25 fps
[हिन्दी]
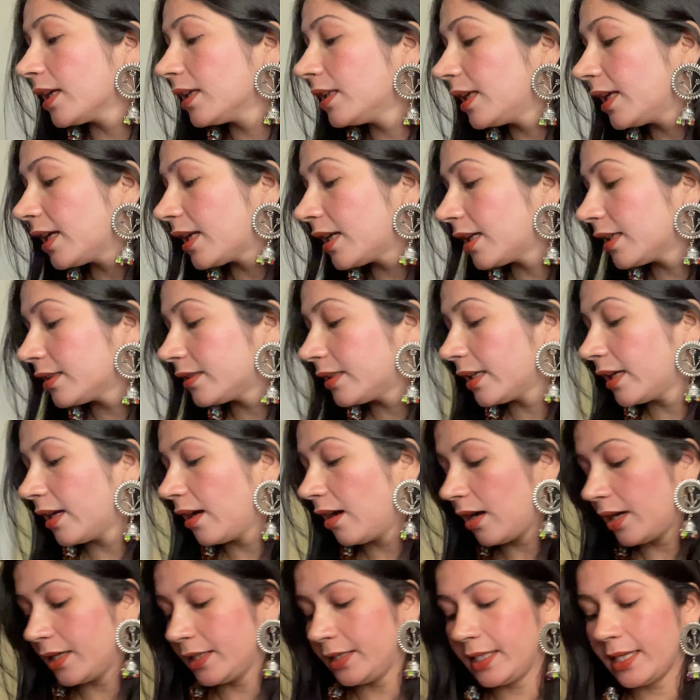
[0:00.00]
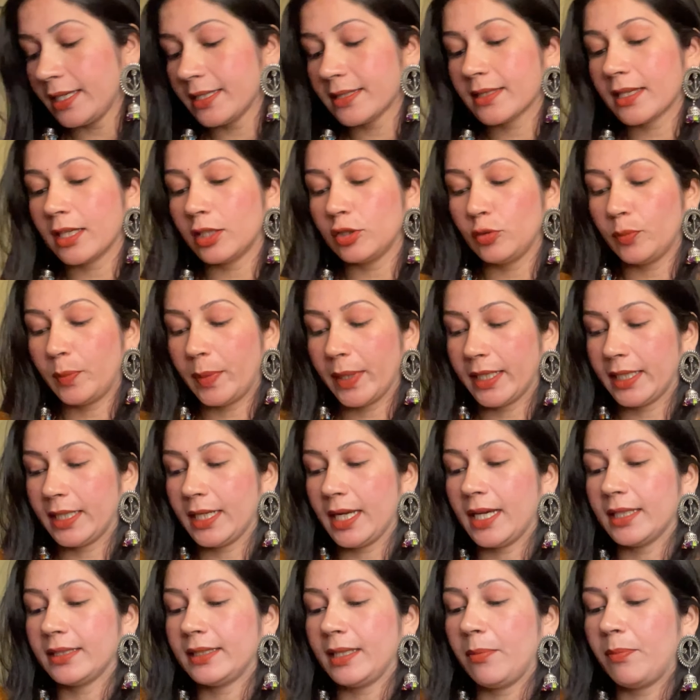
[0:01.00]
देख लेते हैं हाँ ये इसका दुपट्टा
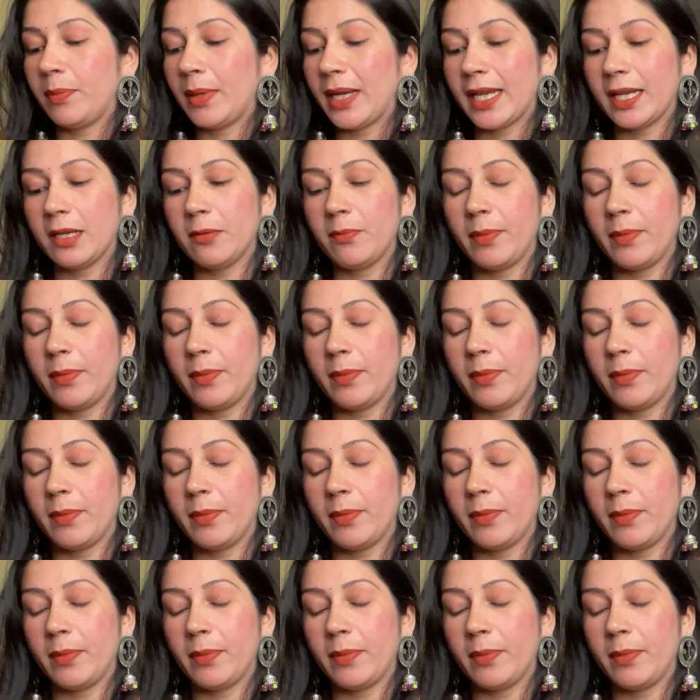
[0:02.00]
आता है प्लेन